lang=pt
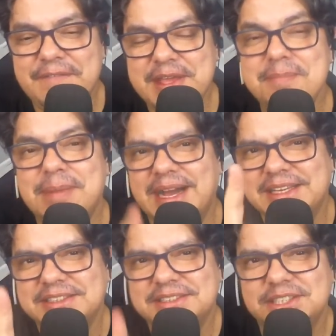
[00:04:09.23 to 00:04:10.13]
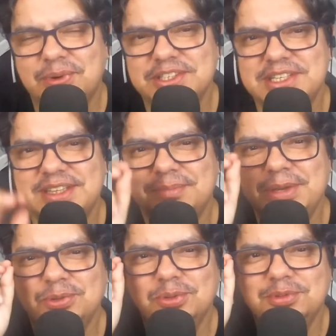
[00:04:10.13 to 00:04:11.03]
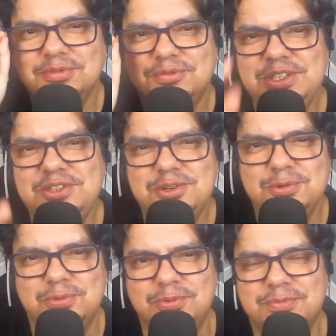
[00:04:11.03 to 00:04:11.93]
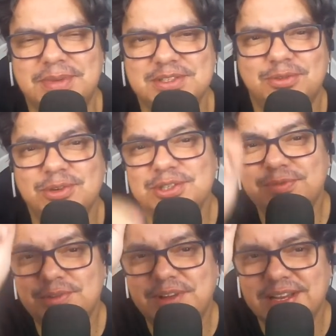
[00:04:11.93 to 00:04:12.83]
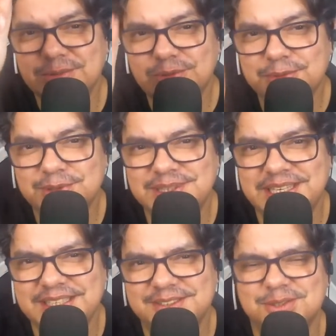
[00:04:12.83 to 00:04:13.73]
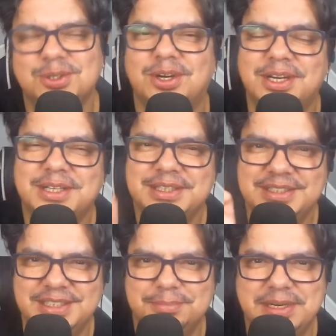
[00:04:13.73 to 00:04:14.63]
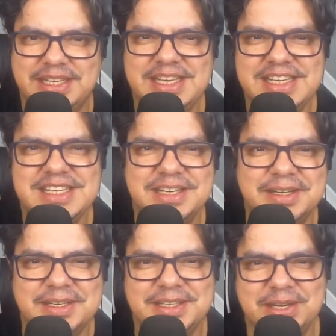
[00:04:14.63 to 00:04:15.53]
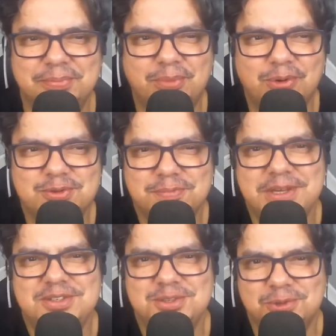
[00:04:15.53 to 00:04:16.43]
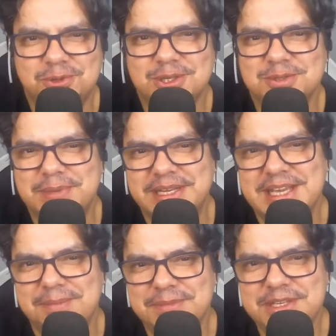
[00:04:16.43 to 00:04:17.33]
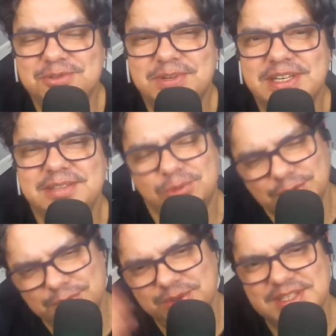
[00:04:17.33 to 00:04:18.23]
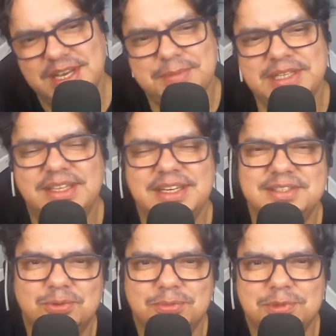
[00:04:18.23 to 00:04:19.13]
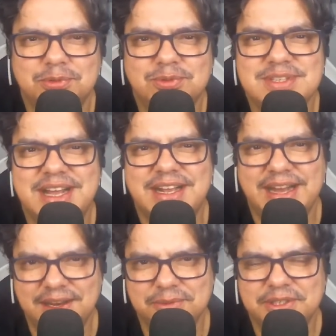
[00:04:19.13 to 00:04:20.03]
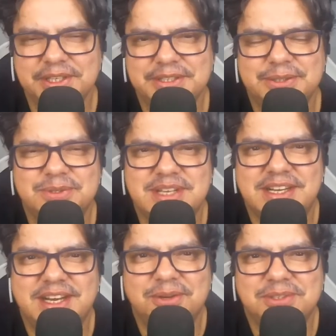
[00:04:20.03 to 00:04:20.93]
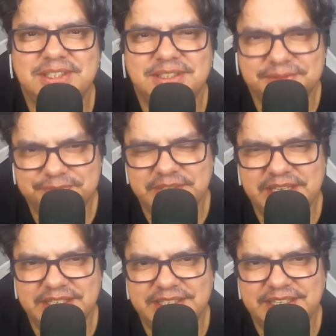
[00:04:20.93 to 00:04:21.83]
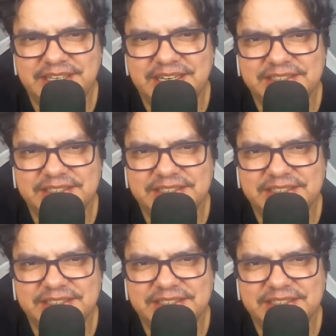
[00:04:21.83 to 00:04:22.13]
E mais, eu achei também o número 21. Mas eu, hoje eu vou falar do número 13 só. Né? Para quem aí é, é, um pouco supersticioso, para quem é místico, né? todo mundo sabe aí 13 é o número do Zagalo, o Zagalo que é,